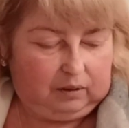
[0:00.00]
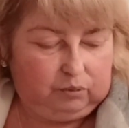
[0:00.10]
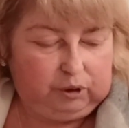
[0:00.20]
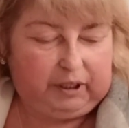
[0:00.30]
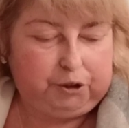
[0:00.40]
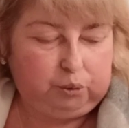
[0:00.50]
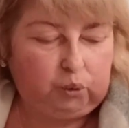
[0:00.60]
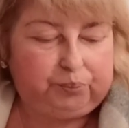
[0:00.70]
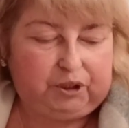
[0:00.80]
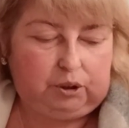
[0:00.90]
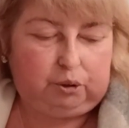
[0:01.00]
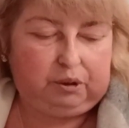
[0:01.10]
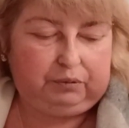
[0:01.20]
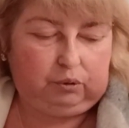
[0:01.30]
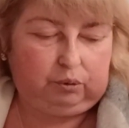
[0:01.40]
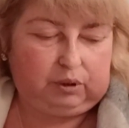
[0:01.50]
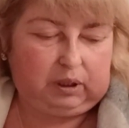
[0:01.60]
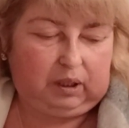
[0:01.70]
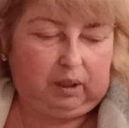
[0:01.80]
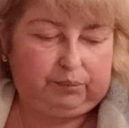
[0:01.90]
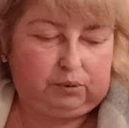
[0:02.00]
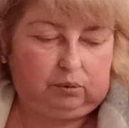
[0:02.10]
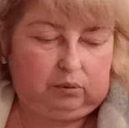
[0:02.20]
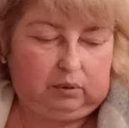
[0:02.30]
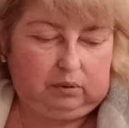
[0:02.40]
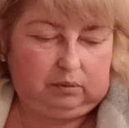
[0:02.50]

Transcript: Вот хочу купить еще 90 капсул.